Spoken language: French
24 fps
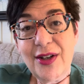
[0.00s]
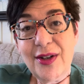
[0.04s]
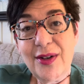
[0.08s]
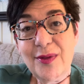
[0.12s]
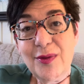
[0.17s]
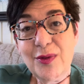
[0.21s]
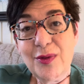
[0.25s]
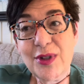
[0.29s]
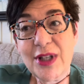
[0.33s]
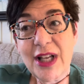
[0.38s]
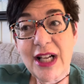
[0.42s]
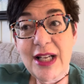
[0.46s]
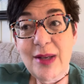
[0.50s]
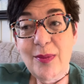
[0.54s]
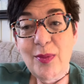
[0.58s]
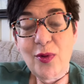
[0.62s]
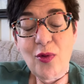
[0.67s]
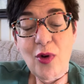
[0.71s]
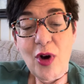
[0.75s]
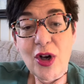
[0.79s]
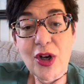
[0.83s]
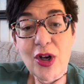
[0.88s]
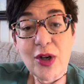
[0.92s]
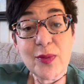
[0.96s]
vous allez
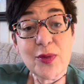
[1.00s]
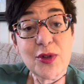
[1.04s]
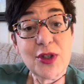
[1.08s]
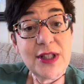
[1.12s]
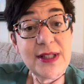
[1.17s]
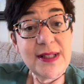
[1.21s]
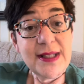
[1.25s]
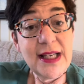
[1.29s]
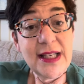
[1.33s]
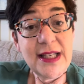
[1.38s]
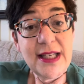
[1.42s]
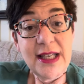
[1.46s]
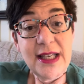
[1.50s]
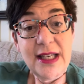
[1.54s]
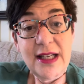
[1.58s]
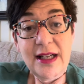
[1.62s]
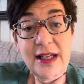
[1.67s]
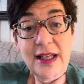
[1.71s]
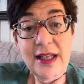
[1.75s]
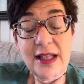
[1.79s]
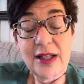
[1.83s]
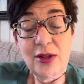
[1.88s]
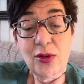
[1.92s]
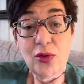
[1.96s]
pouvoir comme ça essayer
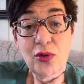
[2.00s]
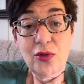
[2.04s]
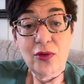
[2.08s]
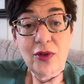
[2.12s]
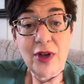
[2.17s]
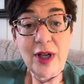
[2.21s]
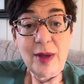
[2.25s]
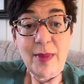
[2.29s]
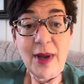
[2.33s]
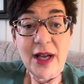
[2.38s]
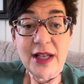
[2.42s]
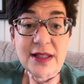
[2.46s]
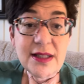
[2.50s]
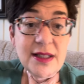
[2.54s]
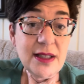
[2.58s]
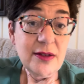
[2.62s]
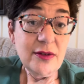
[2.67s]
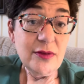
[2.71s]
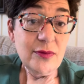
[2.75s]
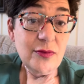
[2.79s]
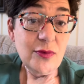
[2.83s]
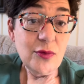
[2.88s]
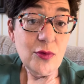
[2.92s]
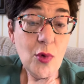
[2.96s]
les deux nouvelles bases
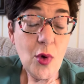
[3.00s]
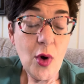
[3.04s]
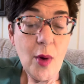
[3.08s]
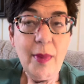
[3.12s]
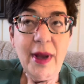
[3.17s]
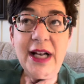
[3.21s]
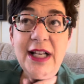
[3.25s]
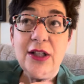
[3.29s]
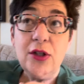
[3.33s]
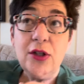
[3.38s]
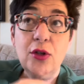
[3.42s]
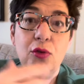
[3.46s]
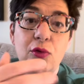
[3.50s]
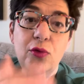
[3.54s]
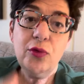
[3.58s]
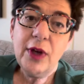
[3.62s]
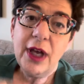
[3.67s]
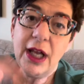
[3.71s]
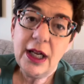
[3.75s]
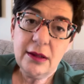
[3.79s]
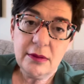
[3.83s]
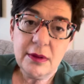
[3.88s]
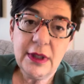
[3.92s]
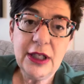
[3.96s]
et voir, ben, les deux
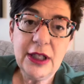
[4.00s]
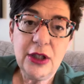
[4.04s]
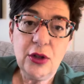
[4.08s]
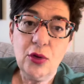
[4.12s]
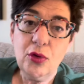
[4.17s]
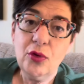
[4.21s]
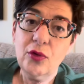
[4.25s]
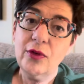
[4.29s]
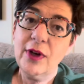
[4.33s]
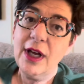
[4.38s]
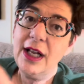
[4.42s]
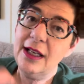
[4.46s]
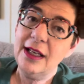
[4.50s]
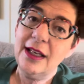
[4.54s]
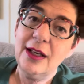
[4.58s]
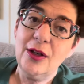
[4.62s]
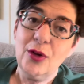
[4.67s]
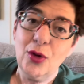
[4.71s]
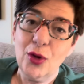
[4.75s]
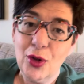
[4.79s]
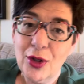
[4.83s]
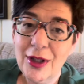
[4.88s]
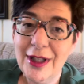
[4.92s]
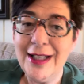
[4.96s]
nouvelles, les deux nouvelles, les
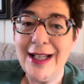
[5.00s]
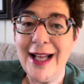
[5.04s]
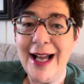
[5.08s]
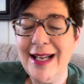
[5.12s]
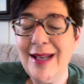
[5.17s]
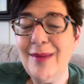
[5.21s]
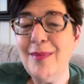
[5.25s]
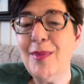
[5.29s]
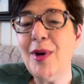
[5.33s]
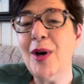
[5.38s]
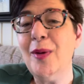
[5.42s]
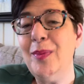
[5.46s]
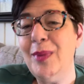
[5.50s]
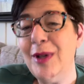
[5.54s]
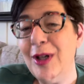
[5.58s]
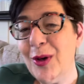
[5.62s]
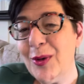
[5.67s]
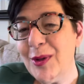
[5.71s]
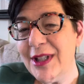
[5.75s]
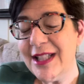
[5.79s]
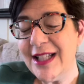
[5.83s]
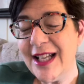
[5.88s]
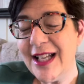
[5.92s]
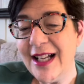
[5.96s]
une est dans les bas puis
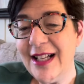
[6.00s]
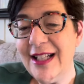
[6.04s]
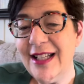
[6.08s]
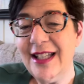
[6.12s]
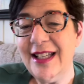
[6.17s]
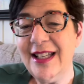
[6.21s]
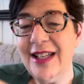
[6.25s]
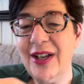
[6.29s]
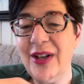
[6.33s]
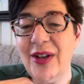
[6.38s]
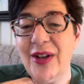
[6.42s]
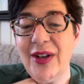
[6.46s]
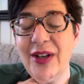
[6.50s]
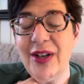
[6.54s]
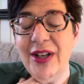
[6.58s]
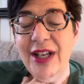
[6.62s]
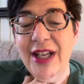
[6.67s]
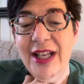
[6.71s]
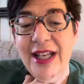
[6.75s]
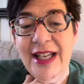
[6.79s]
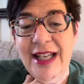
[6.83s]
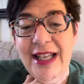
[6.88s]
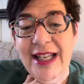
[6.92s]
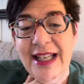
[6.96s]
l'autre est dans les
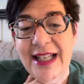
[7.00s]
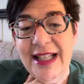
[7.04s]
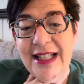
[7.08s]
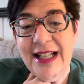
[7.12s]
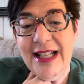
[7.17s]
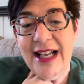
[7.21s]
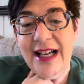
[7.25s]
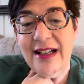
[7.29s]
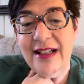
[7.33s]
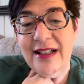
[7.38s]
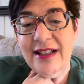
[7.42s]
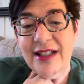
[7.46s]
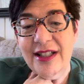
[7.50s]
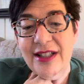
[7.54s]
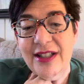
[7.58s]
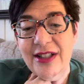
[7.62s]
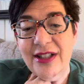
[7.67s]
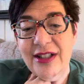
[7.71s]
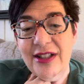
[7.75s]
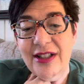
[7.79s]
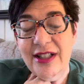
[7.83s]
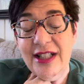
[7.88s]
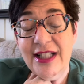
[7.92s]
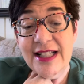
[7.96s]
et
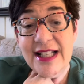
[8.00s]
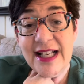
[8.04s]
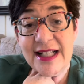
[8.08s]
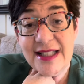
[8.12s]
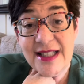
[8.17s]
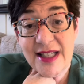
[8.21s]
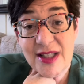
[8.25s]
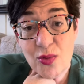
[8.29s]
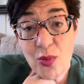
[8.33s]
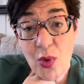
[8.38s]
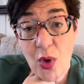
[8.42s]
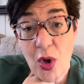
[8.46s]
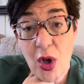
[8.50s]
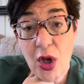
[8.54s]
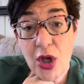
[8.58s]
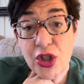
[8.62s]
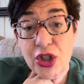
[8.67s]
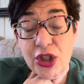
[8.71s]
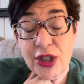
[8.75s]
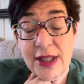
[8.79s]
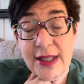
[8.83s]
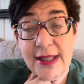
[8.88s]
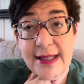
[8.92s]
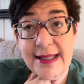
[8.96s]
dans les accessoires.
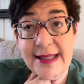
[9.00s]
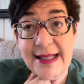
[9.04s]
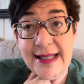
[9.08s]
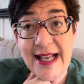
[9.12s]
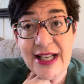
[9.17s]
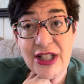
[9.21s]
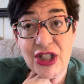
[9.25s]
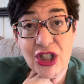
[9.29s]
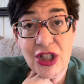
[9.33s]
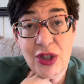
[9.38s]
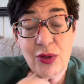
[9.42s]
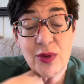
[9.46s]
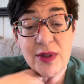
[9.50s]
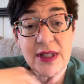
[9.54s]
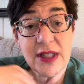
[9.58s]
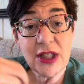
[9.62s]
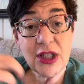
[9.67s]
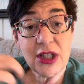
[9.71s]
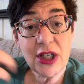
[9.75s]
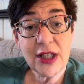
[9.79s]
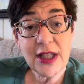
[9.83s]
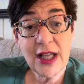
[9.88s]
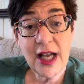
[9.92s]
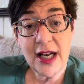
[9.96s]
Sachez
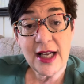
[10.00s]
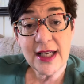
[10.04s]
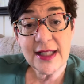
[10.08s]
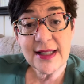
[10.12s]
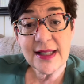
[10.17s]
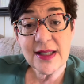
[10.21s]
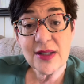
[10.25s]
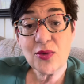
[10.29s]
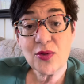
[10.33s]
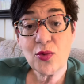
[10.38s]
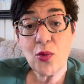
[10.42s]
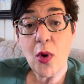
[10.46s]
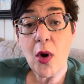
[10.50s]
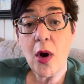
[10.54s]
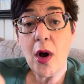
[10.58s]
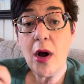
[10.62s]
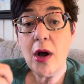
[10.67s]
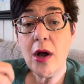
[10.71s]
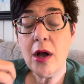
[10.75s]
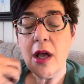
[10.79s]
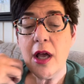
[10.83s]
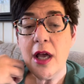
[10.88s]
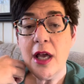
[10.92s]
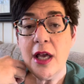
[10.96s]
aussi que dans l'accessoire,